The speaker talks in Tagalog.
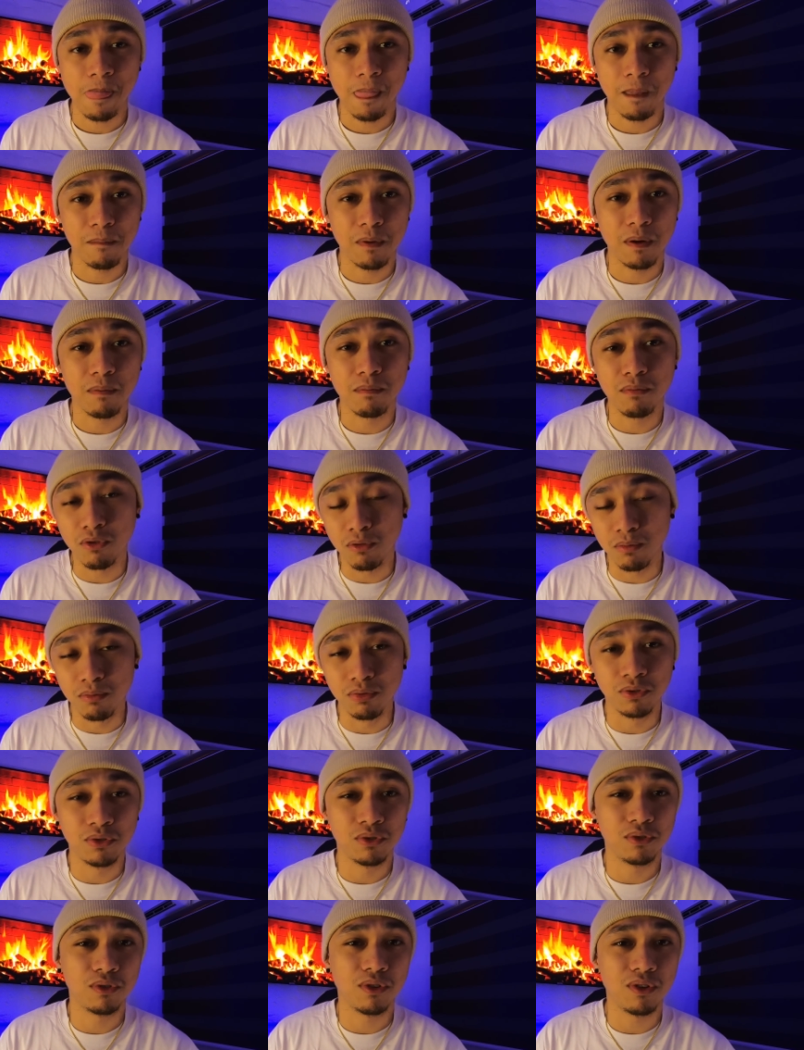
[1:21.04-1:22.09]
Ba
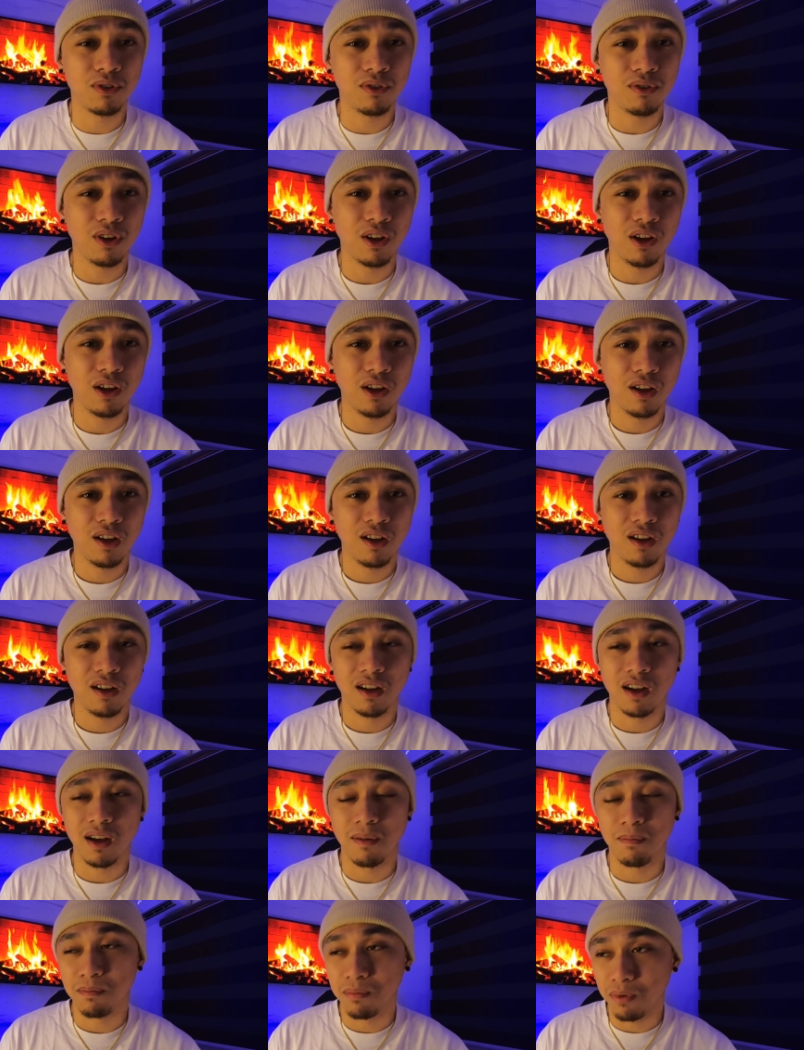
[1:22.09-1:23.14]
boobs, no?
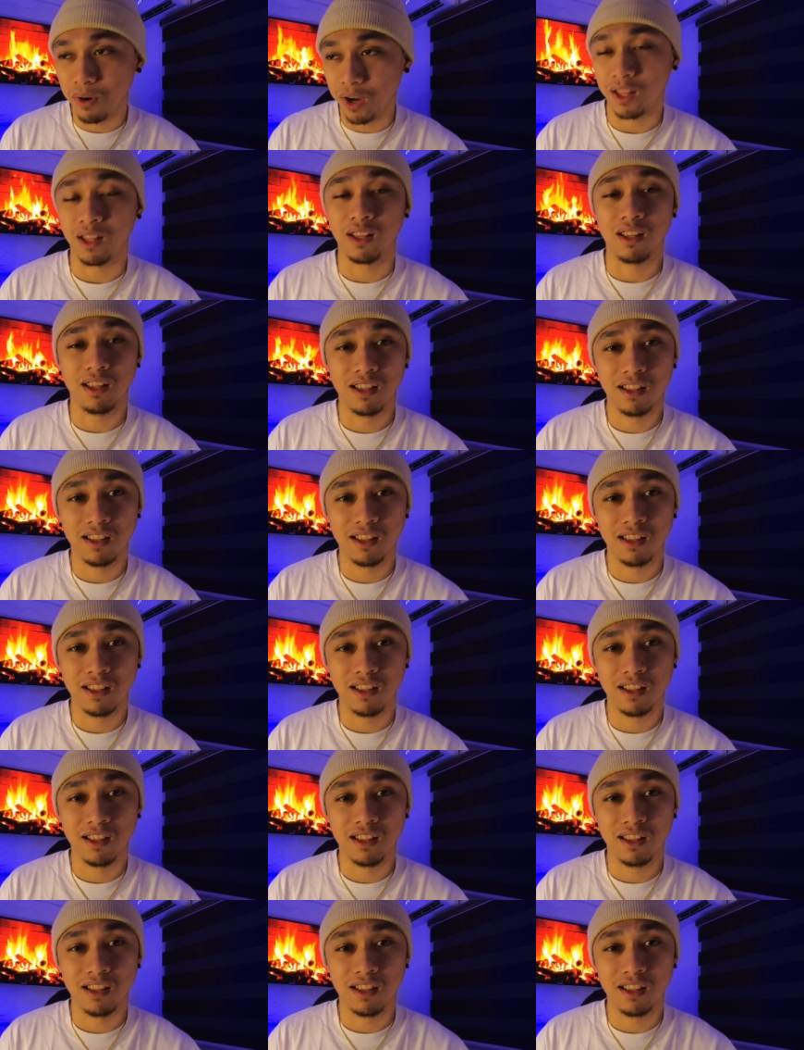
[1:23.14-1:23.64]
uh, puwet.